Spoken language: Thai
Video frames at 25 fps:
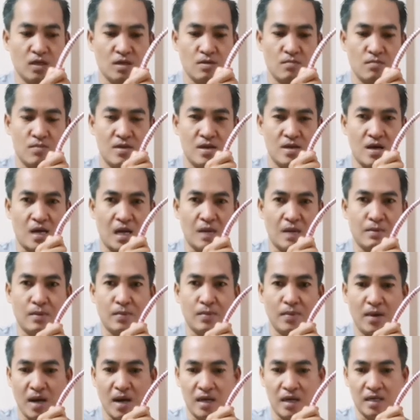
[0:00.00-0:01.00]
มีอะไร
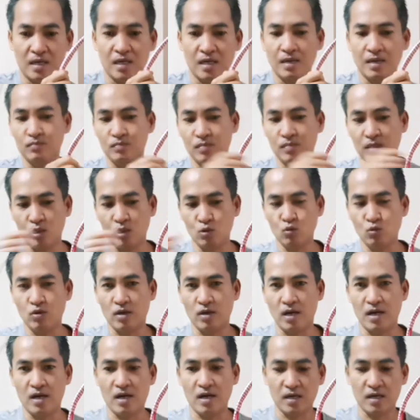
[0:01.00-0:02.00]
มาบ้างนะครับ มาดู
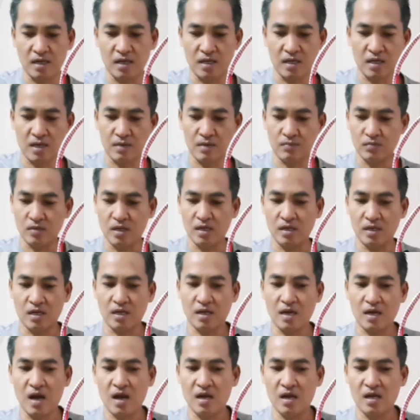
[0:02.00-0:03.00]
กันแล้วกันนะครับ ในตะ
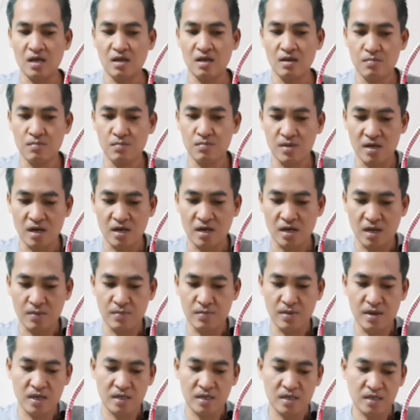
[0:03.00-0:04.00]
กร้านี้มีอะไร
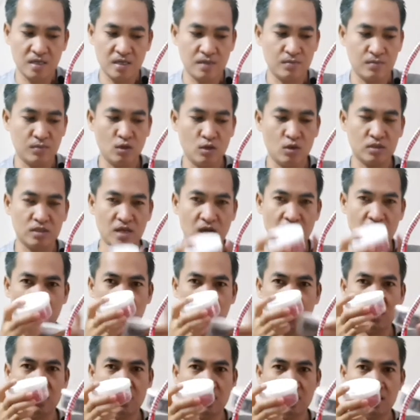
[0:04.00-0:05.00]
บ้างนะครับ นอกจากอัน
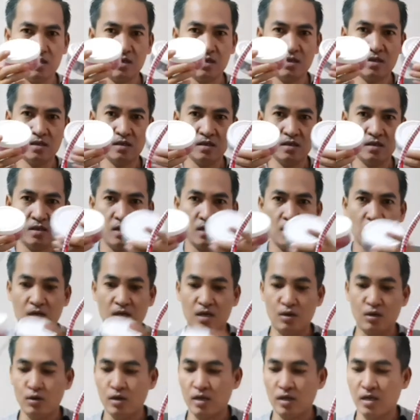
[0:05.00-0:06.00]
นี้
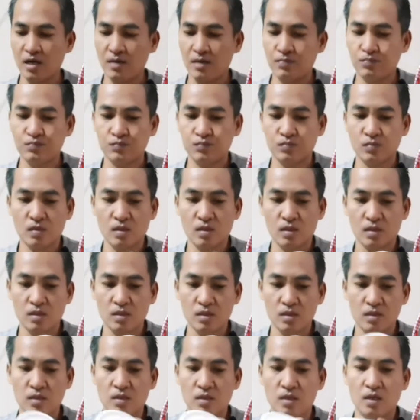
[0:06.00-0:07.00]
นี่เลยนะครับ
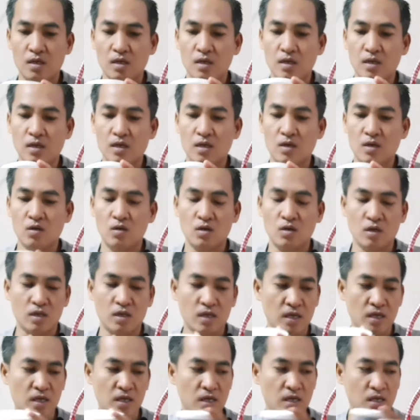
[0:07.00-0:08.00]
โอ
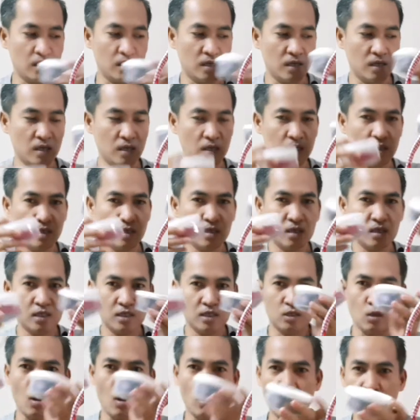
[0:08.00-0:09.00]
เค
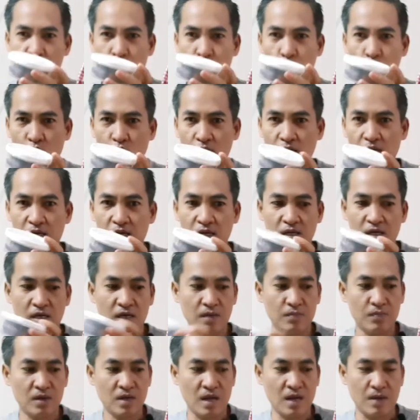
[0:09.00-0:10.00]
สองกระปุกนี้นะค
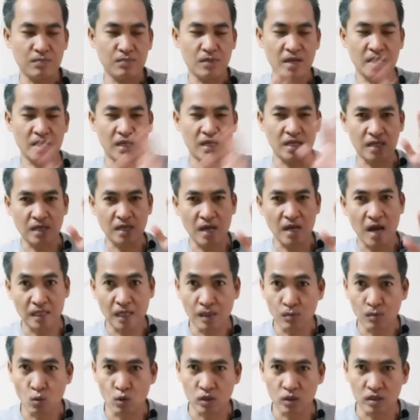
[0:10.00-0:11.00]
รับกับในตะกร้า
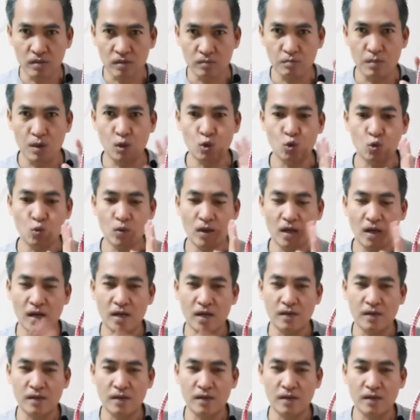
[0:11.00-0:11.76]
ทั้งหมดมาดูว่า